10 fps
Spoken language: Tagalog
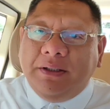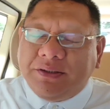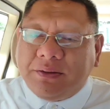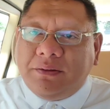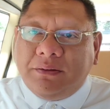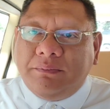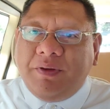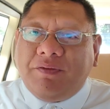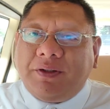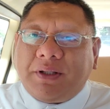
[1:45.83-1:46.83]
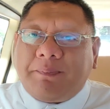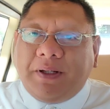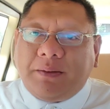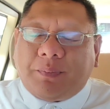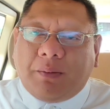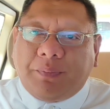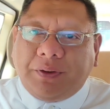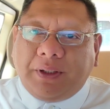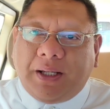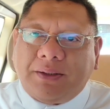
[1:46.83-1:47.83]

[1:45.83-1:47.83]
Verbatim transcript: So before tapalit property,